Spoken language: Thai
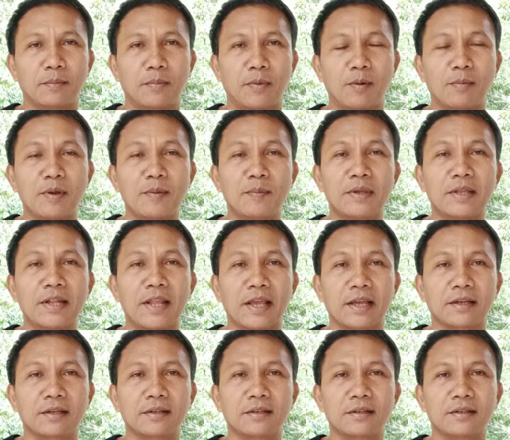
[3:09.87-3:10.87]
พอไม่มี
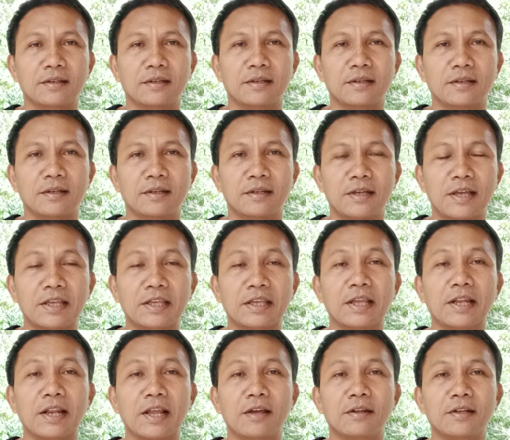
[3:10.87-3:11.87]
เด็กให้
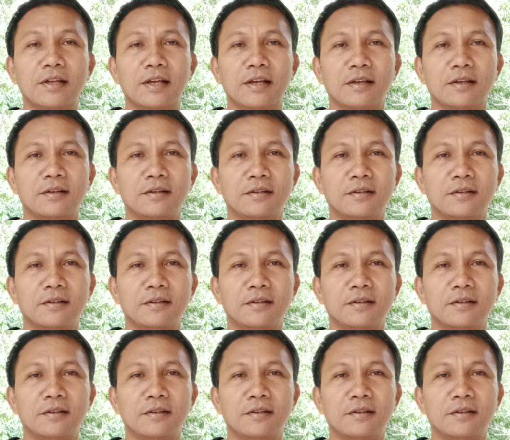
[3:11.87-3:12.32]
กินแล้วเนี่ย